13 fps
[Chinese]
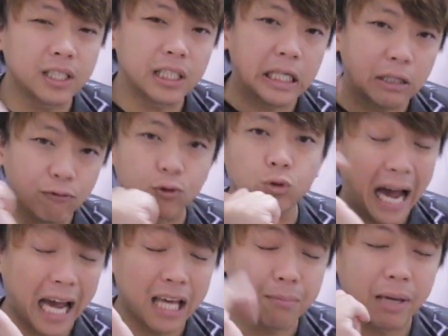的衣服
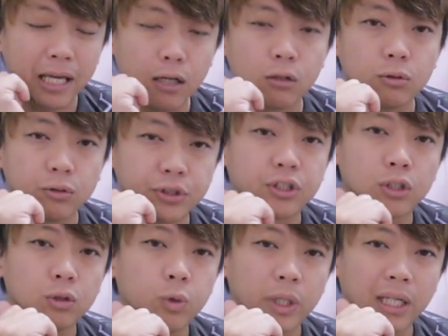还没有
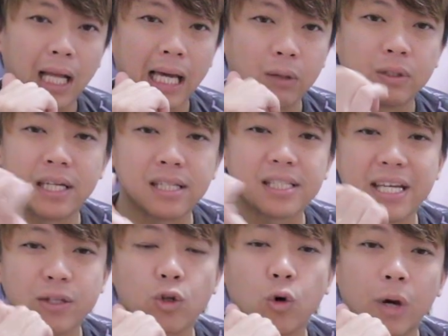修回来。我那
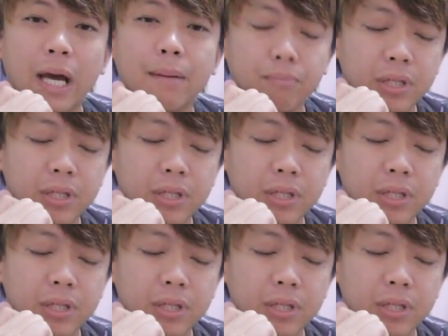件 O M